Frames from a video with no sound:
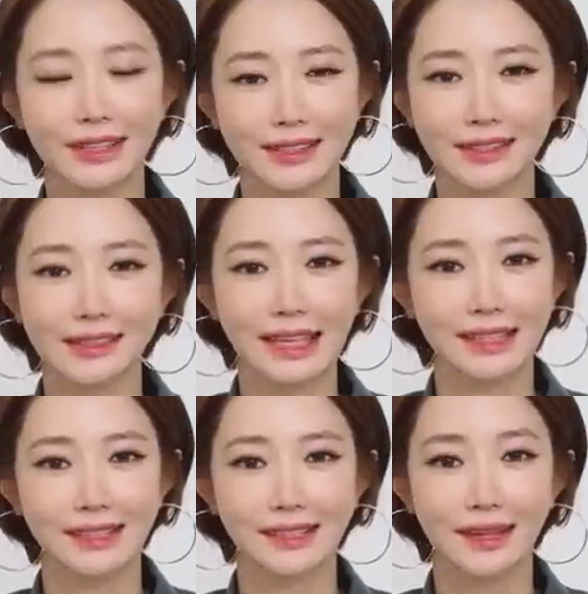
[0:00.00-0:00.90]
일들을
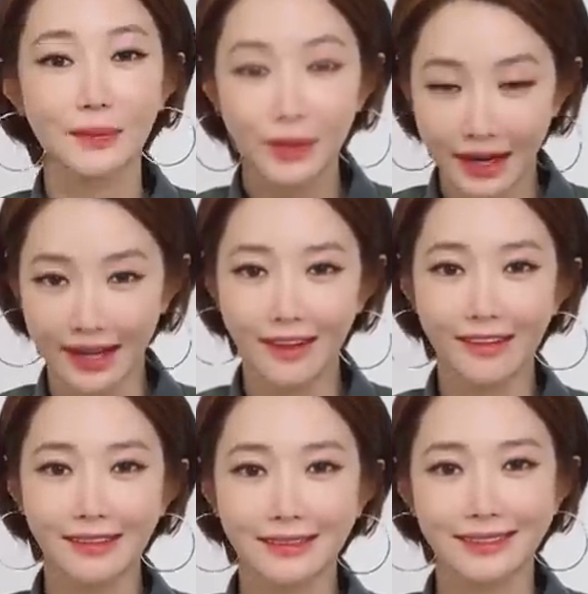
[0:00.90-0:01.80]
같이 해볼까요?
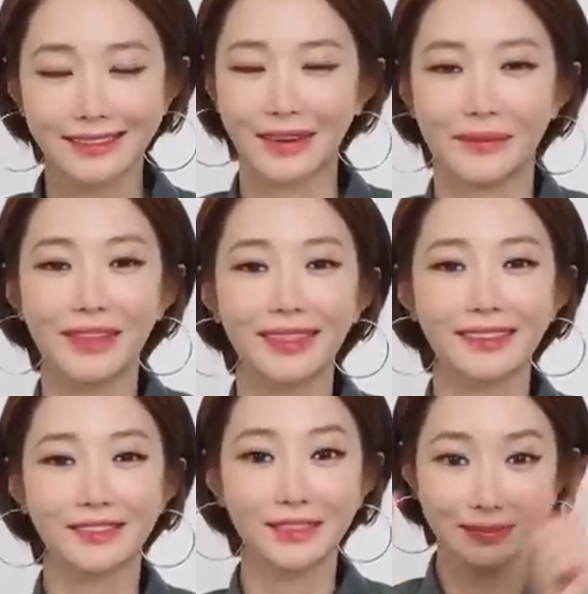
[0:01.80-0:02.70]
그러면
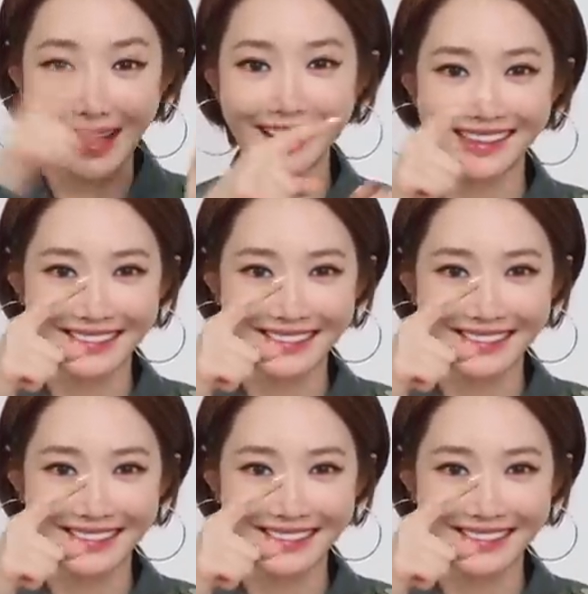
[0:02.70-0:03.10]
출발!